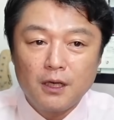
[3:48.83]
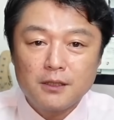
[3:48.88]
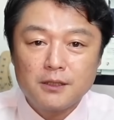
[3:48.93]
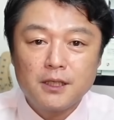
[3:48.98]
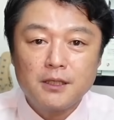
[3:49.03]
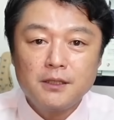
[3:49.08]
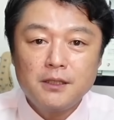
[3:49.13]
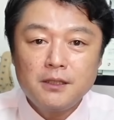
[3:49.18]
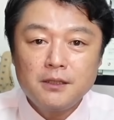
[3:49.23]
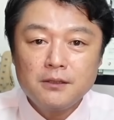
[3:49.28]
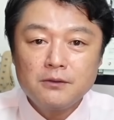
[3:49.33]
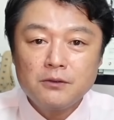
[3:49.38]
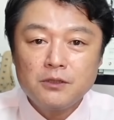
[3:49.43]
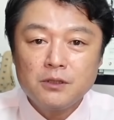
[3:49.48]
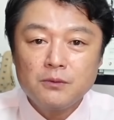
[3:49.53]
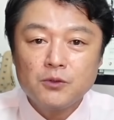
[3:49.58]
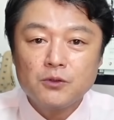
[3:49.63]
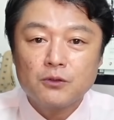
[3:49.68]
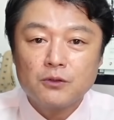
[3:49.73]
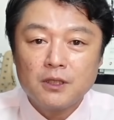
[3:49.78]
ジャニーズ事
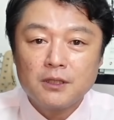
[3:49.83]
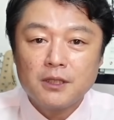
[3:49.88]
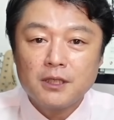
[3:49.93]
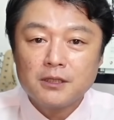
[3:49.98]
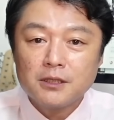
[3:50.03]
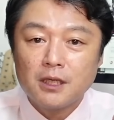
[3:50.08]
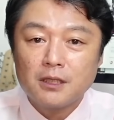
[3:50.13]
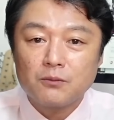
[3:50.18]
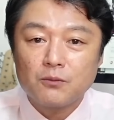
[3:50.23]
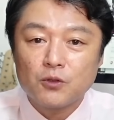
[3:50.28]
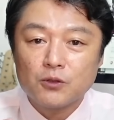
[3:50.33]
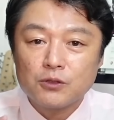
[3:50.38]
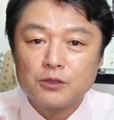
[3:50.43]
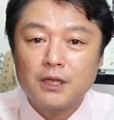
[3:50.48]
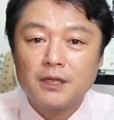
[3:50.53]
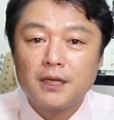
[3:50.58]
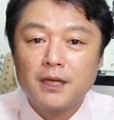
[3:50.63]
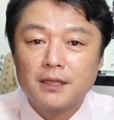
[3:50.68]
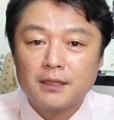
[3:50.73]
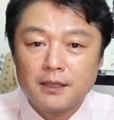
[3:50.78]
務所って確かにもうす
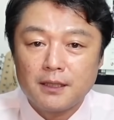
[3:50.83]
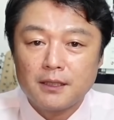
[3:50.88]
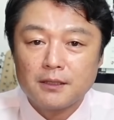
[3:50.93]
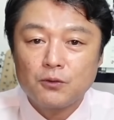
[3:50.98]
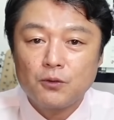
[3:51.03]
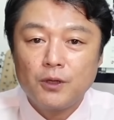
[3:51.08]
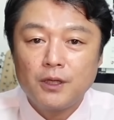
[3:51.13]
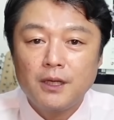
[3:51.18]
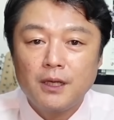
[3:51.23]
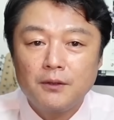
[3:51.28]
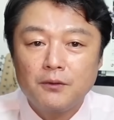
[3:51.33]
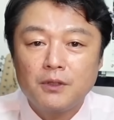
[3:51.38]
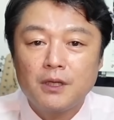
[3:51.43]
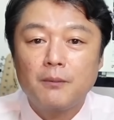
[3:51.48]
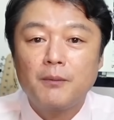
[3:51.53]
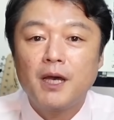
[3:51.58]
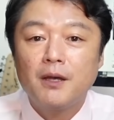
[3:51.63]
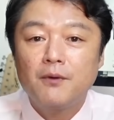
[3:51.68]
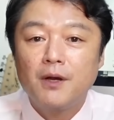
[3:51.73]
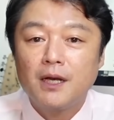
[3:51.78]
でにあってそれなりの名
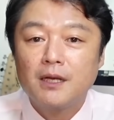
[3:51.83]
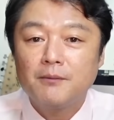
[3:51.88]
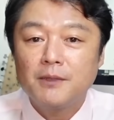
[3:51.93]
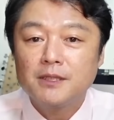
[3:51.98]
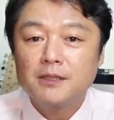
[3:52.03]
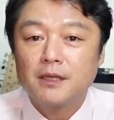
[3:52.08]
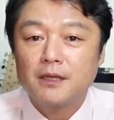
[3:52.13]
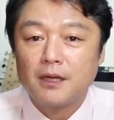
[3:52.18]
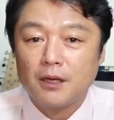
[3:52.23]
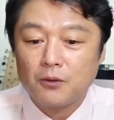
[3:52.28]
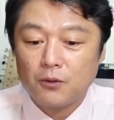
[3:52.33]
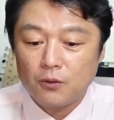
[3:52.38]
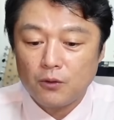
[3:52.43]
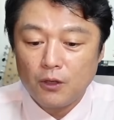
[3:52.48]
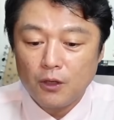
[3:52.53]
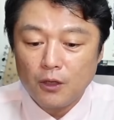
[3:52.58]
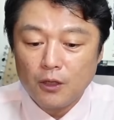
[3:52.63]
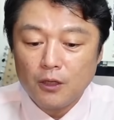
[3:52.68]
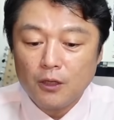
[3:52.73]
前はありましたけれど